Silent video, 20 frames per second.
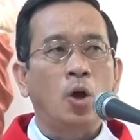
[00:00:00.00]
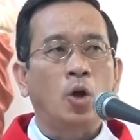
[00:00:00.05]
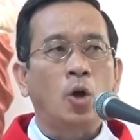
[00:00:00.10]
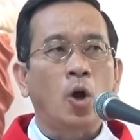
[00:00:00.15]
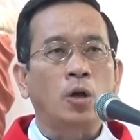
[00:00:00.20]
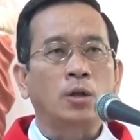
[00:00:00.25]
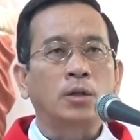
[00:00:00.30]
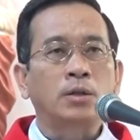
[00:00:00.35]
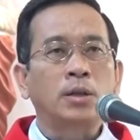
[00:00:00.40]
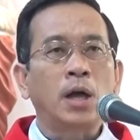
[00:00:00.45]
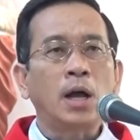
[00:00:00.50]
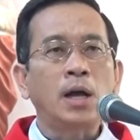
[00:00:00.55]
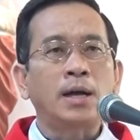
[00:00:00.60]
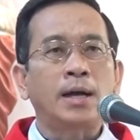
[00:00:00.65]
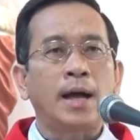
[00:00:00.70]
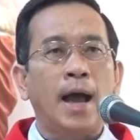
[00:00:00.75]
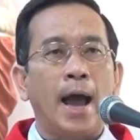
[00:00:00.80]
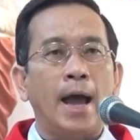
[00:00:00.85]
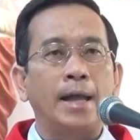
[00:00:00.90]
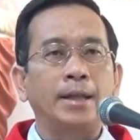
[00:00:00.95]
còn tất
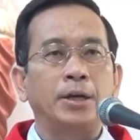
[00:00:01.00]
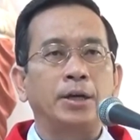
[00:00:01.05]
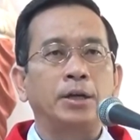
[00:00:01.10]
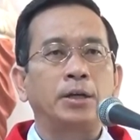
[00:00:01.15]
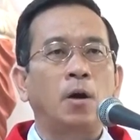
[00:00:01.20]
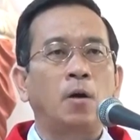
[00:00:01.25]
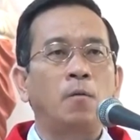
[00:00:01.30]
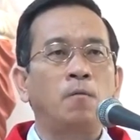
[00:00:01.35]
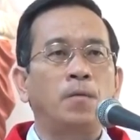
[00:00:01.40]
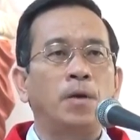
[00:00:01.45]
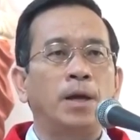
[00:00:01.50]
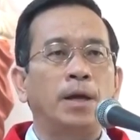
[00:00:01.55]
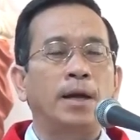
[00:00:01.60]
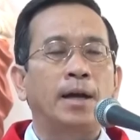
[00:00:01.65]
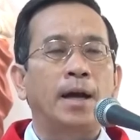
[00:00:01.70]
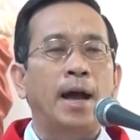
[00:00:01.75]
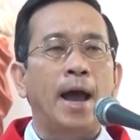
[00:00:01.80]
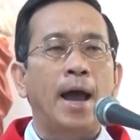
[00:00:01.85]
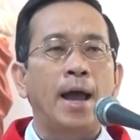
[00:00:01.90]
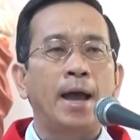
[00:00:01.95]
cả những công
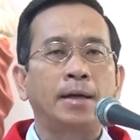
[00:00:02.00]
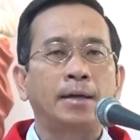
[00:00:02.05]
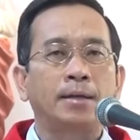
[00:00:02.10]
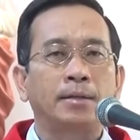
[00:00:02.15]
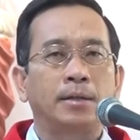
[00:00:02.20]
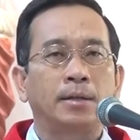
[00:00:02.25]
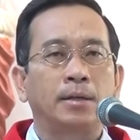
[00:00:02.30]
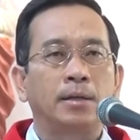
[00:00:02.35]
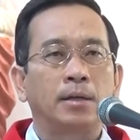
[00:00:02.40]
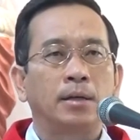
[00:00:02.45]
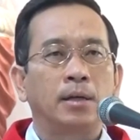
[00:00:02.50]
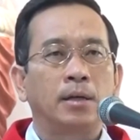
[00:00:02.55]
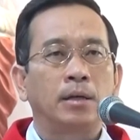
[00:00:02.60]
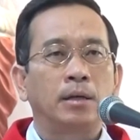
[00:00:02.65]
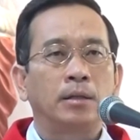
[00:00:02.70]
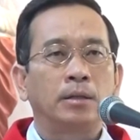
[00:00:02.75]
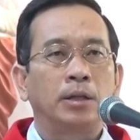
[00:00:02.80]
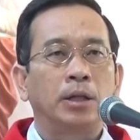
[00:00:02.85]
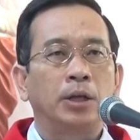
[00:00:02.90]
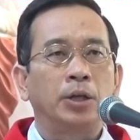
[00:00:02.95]
việc khác
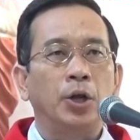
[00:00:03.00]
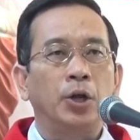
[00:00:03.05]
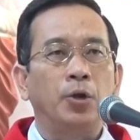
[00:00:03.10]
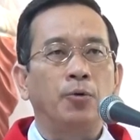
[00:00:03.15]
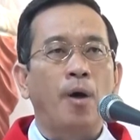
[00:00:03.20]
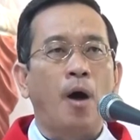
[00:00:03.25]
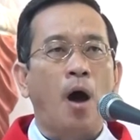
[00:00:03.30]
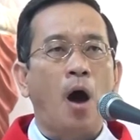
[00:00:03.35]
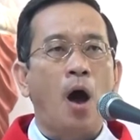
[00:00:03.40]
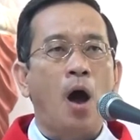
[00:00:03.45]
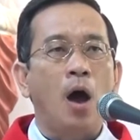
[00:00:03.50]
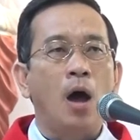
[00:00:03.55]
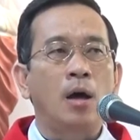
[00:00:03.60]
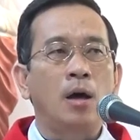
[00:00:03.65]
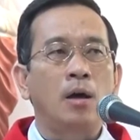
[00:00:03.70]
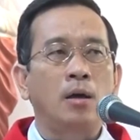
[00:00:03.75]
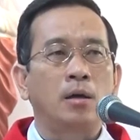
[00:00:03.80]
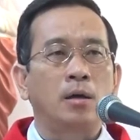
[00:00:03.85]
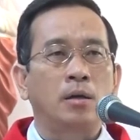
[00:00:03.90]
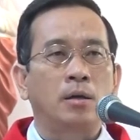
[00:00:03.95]
thì điều
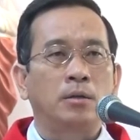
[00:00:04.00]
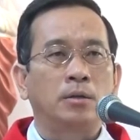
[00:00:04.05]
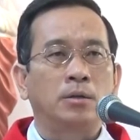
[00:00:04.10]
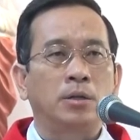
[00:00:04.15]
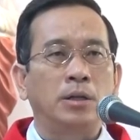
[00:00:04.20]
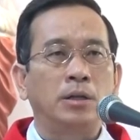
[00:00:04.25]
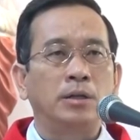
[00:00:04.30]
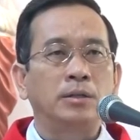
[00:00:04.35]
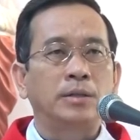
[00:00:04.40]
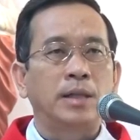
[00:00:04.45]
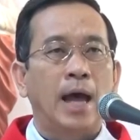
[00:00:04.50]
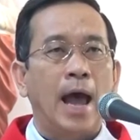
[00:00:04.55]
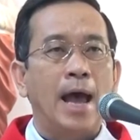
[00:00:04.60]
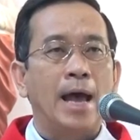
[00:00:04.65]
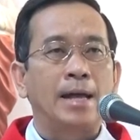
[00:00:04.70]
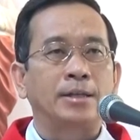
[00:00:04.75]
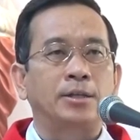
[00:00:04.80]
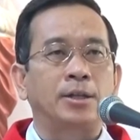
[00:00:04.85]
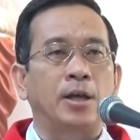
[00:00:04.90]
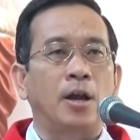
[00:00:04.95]
đó chính
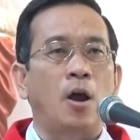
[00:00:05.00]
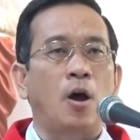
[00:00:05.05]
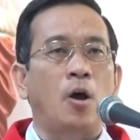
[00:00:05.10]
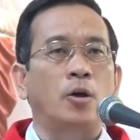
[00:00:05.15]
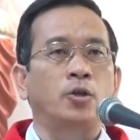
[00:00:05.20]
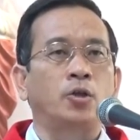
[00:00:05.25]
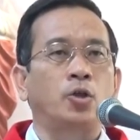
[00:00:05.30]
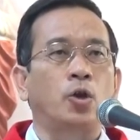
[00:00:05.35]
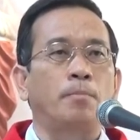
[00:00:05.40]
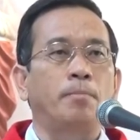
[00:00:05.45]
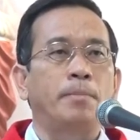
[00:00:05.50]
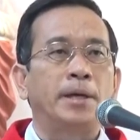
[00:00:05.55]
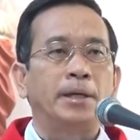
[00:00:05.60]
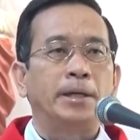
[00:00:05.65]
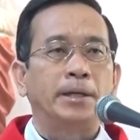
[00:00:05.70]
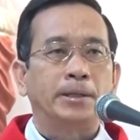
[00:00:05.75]
ta sẽ lo cho mi